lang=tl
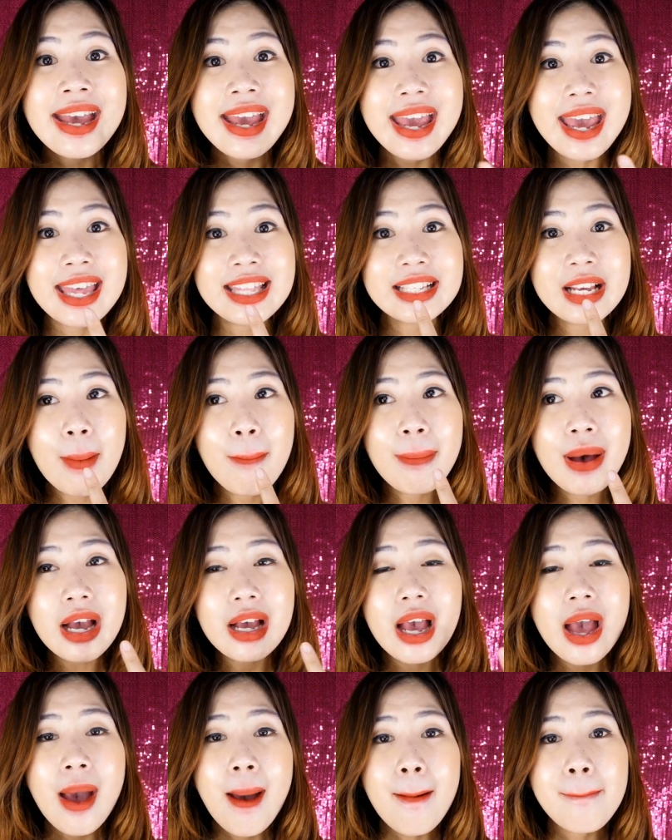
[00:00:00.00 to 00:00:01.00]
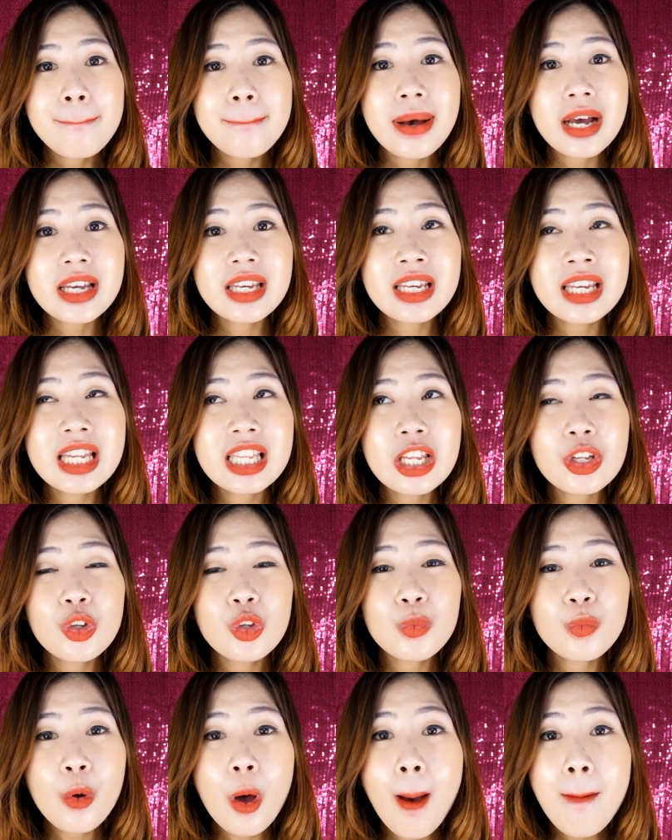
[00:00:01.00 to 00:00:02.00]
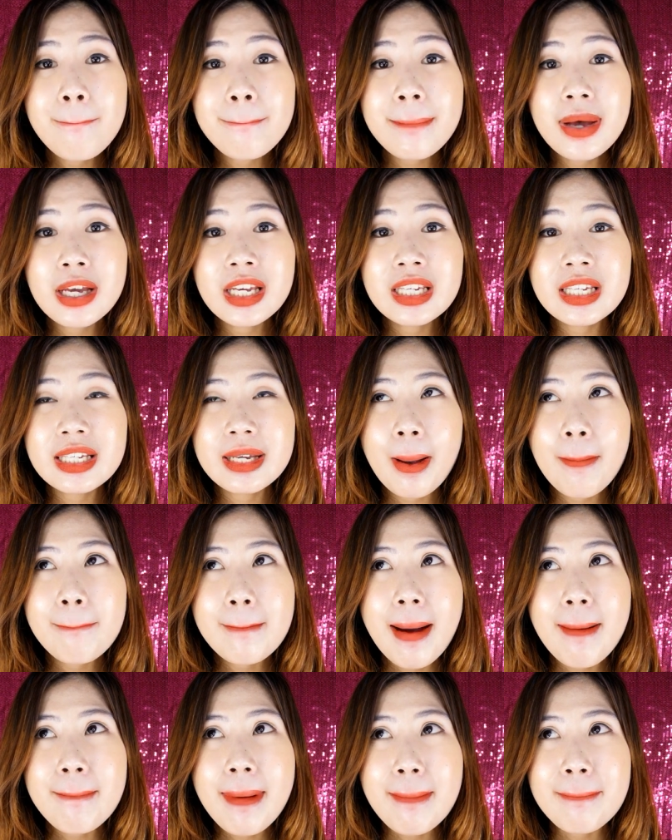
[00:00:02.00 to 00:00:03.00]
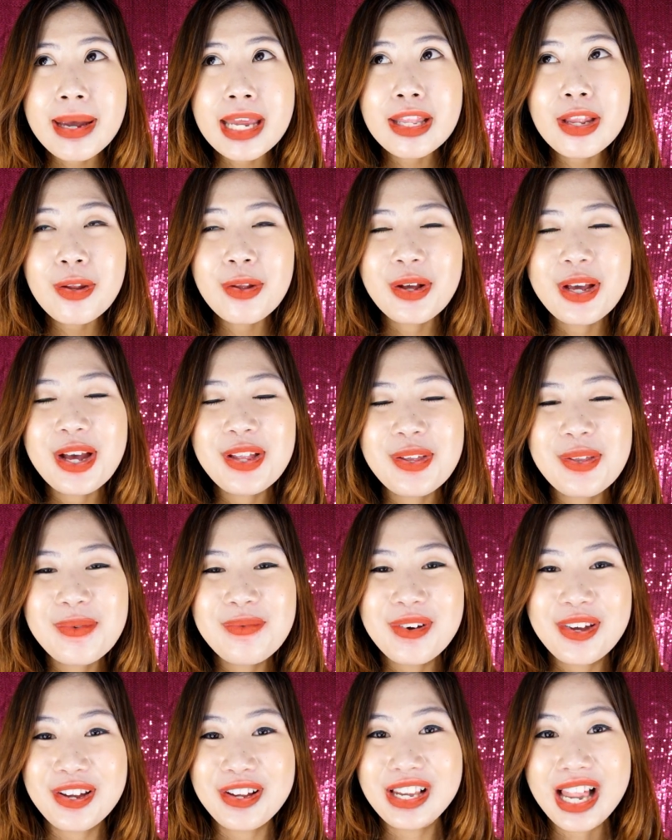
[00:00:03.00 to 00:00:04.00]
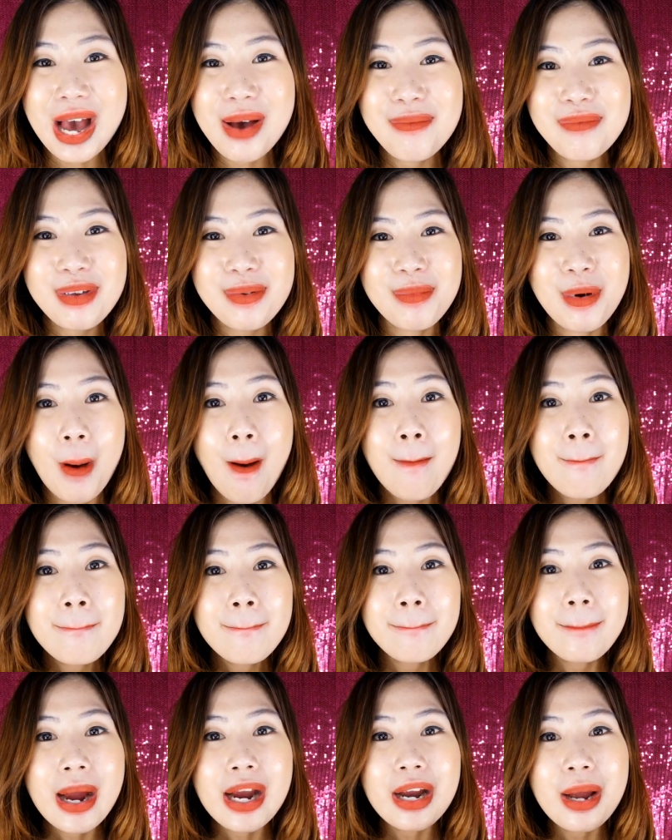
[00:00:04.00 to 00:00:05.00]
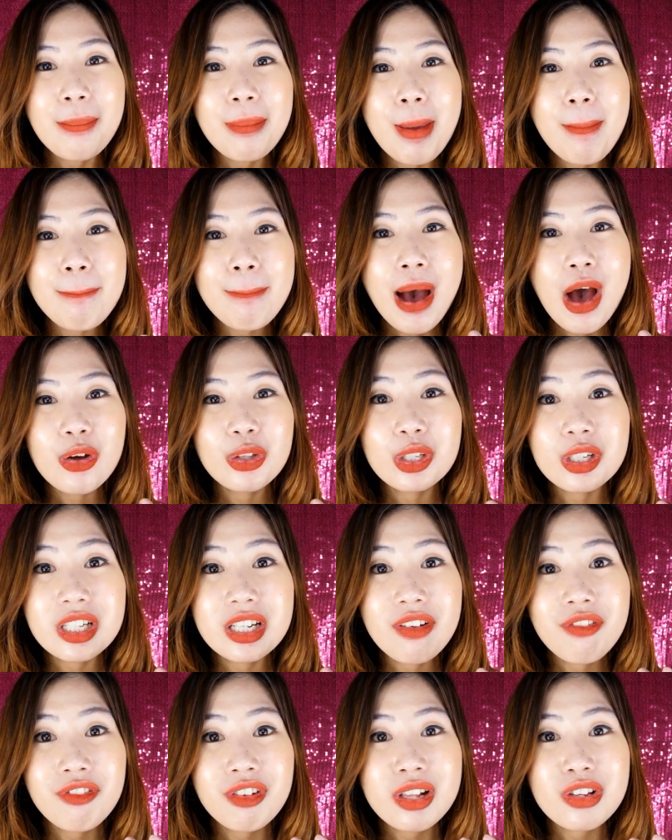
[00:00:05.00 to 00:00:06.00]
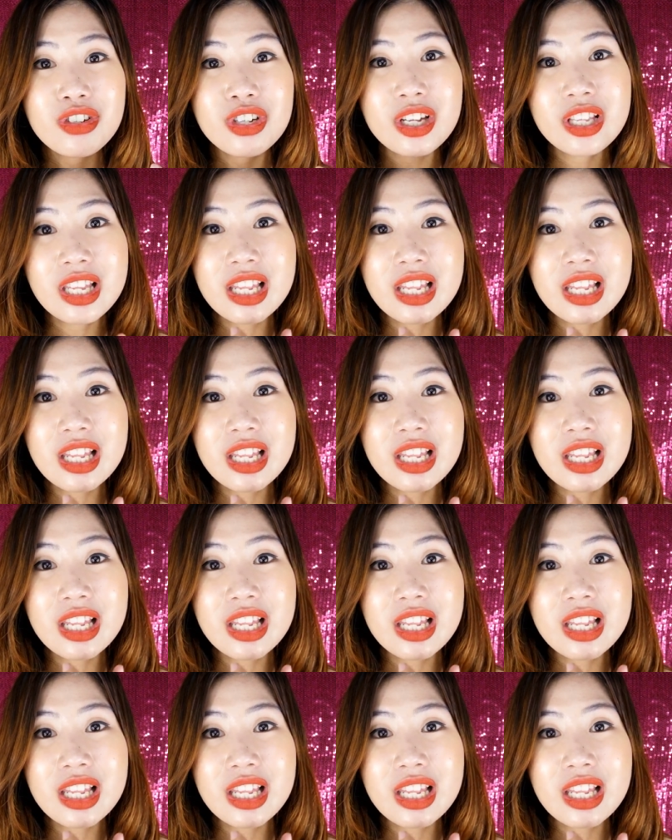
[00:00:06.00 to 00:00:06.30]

And kapag pag ginanon mo, pag ginanon-ganon mo yung labi mo, parang may powdery feel siya.